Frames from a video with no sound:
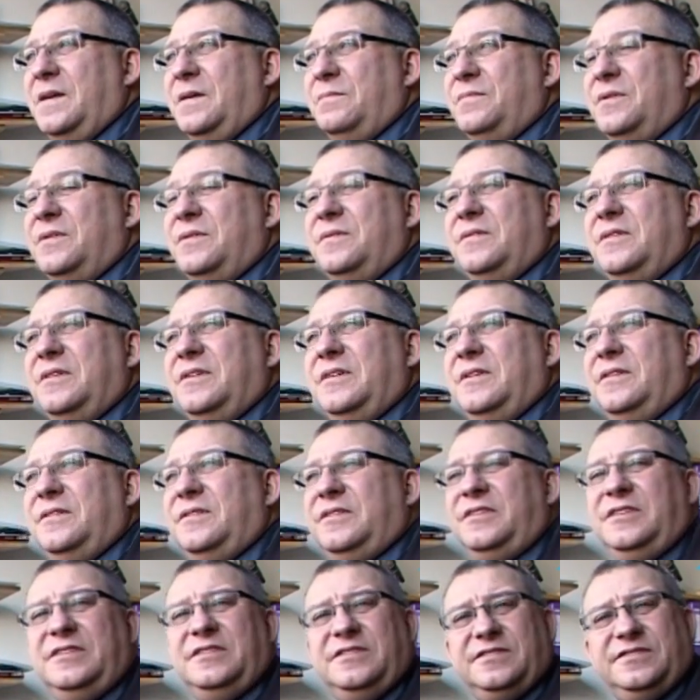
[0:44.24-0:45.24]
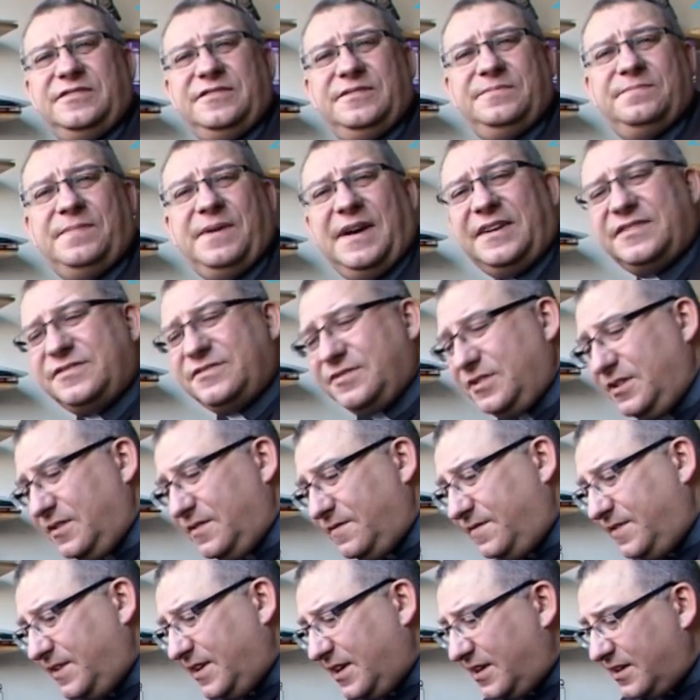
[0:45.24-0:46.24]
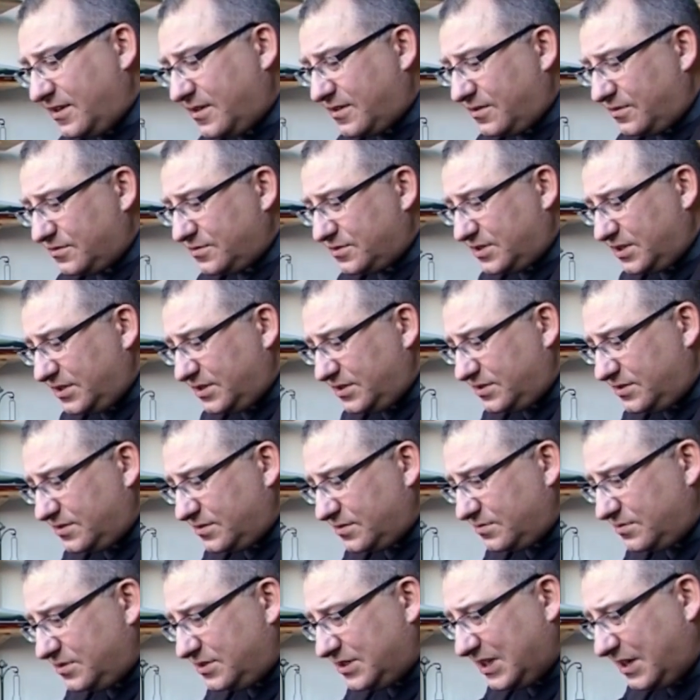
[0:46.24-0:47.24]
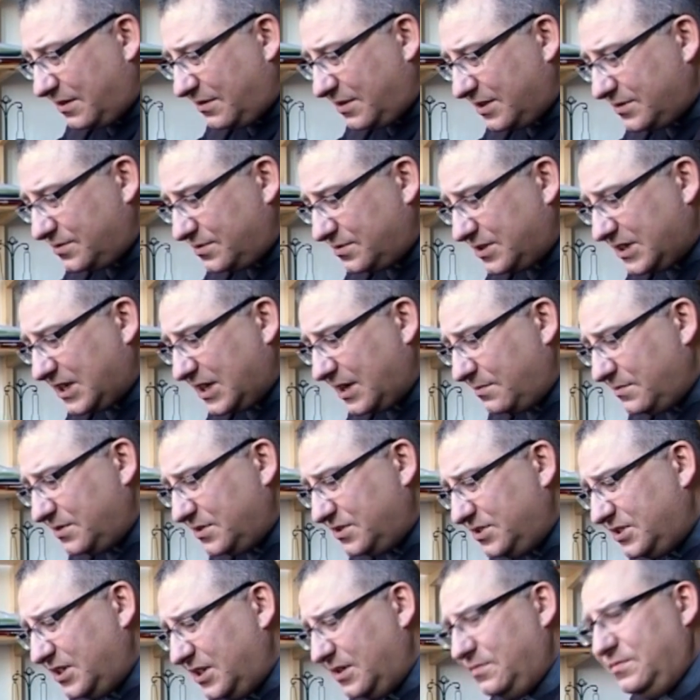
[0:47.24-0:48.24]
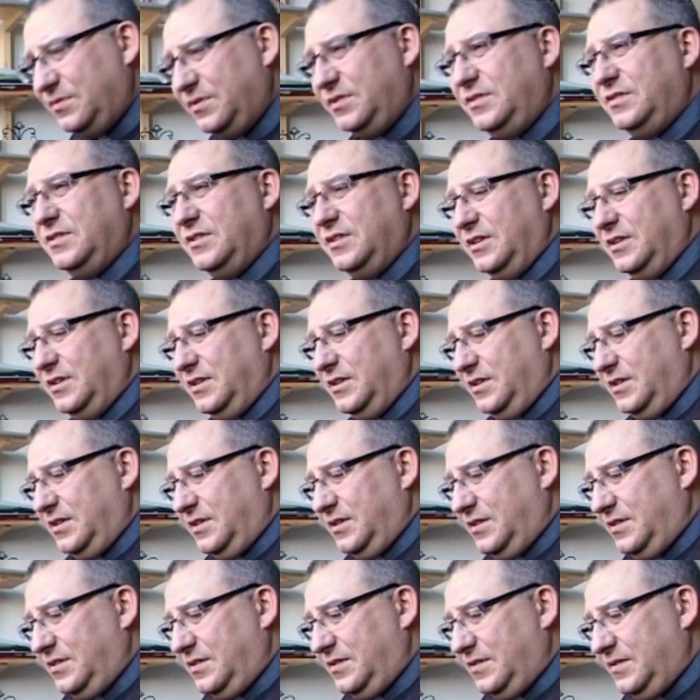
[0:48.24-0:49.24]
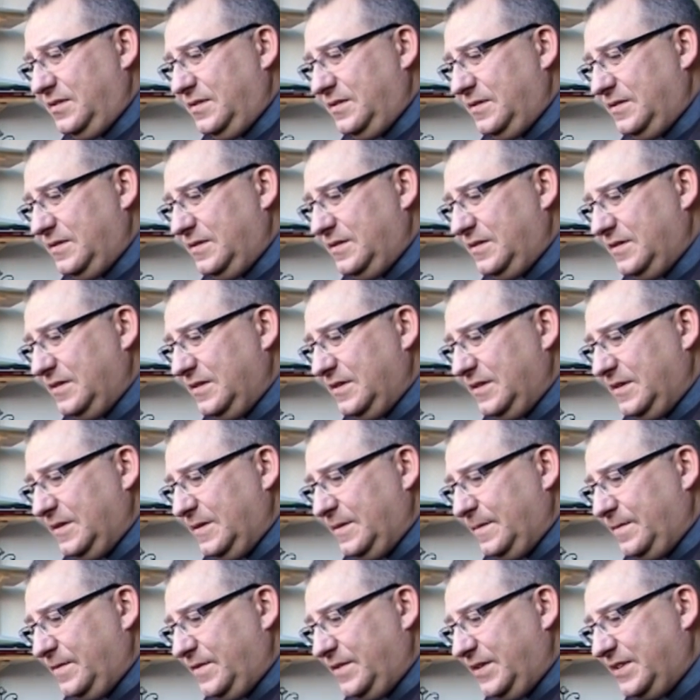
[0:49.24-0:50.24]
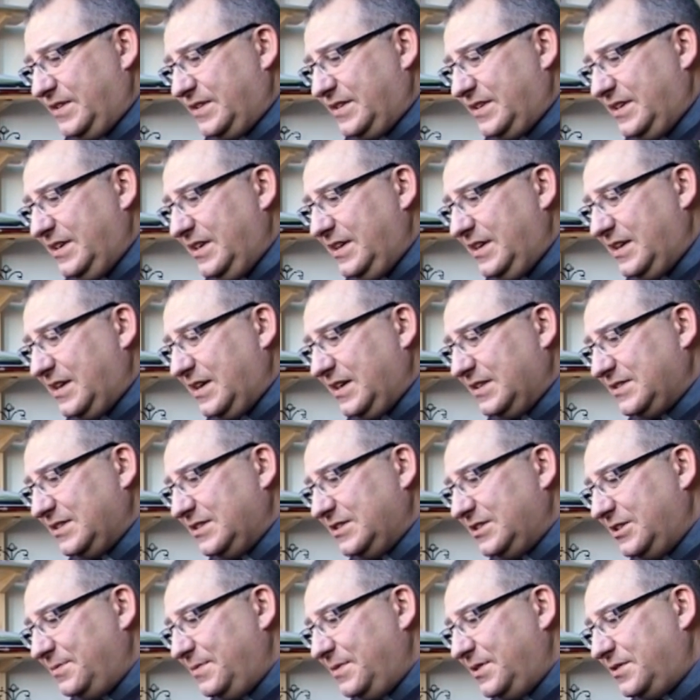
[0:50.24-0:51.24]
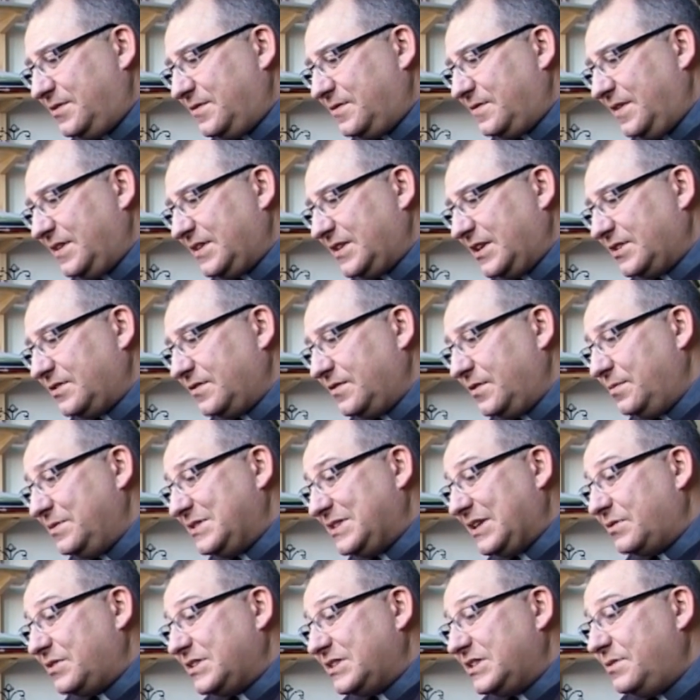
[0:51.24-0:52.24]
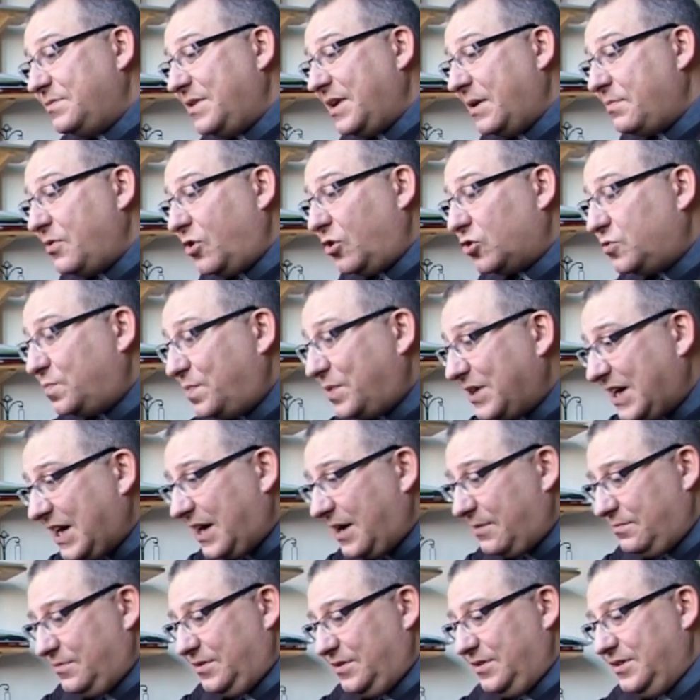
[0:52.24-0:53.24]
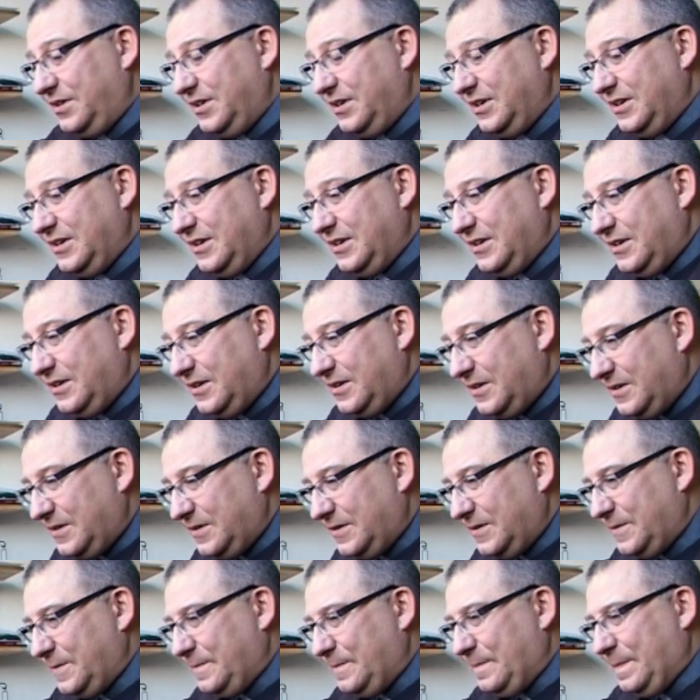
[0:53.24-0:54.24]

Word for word: My bardzo niewielką częścią ciała dotykamy ziemi. Y, to jest kilka centymetrów kwadratowych. My cały czas ziemię jakby odpychamy. Y,